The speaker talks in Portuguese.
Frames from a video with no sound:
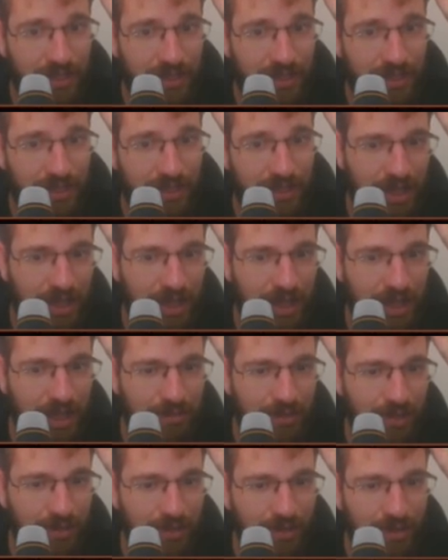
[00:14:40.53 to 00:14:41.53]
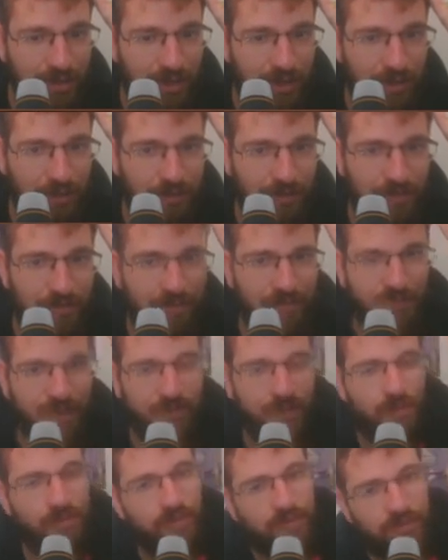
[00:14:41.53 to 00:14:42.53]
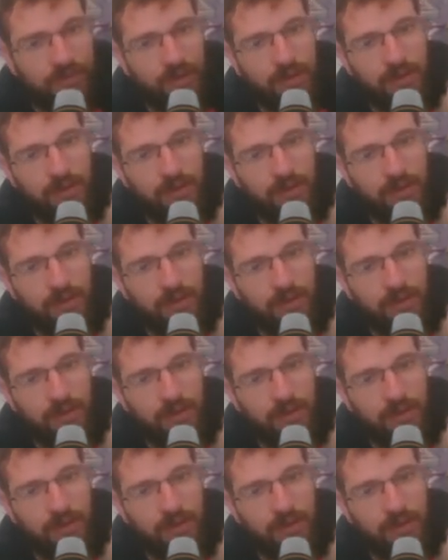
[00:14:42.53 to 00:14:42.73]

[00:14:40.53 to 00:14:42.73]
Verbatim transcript: Ah, meu saco. Vamos,